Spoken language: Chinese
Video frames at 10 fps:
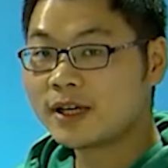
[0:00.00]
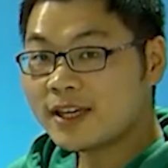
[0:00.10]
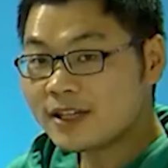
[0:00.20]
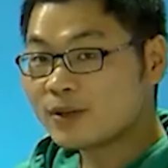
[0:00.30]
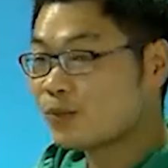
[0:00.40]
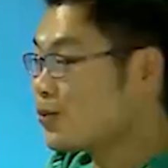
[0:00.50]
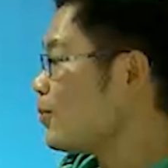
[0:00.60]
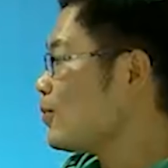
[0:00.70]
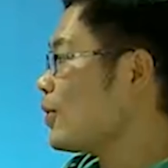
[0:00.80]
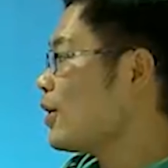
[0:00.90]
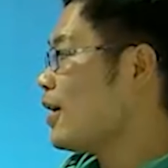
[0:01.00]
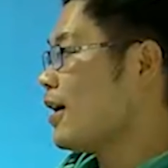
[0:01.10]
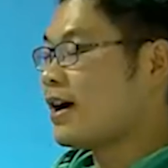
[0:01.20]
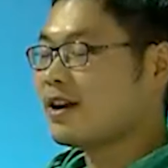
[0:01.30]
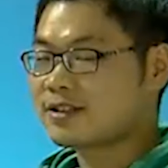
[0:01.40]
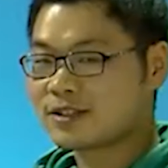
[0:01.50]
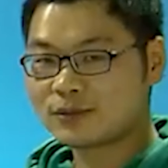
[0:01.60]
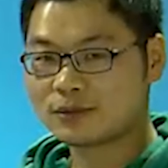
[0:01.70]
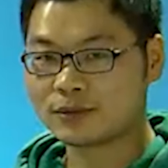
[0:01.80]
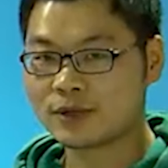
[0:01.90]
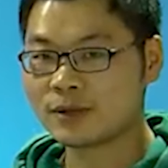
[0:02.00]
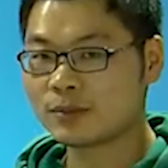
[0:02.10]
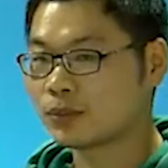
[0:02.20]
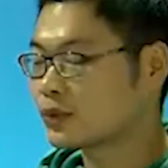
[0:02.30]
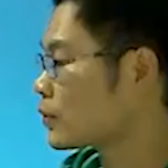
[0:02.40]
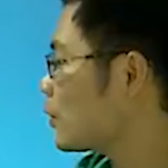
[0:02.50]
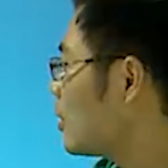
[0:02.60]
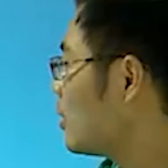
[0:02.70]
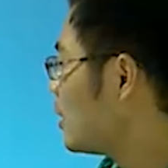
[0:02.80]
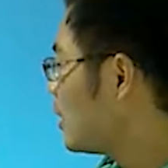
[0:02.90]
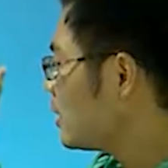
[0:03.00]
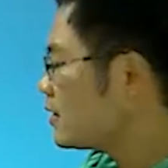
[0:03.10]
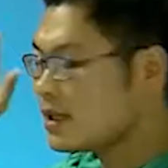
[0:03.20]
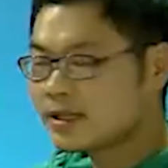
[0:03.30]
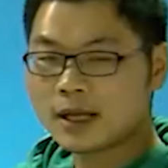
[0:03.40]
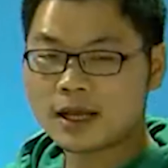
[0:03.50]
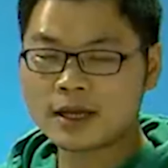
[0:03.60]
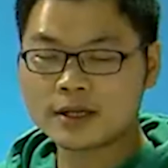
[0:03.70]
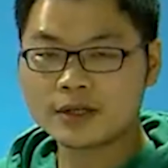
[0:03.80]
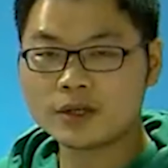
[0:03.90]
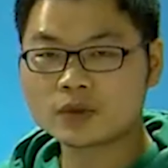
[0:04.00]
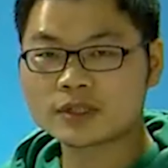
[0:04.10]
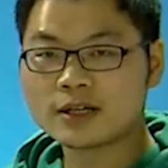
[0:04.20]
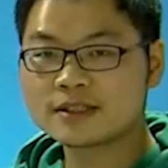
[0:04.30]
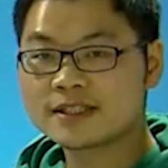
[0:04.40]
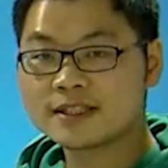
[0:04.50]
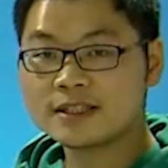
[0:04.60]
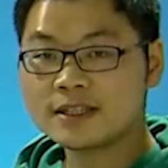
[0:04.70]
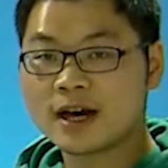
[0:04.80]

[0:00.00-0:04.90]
哎，五五二十五，不错。接下来六乘七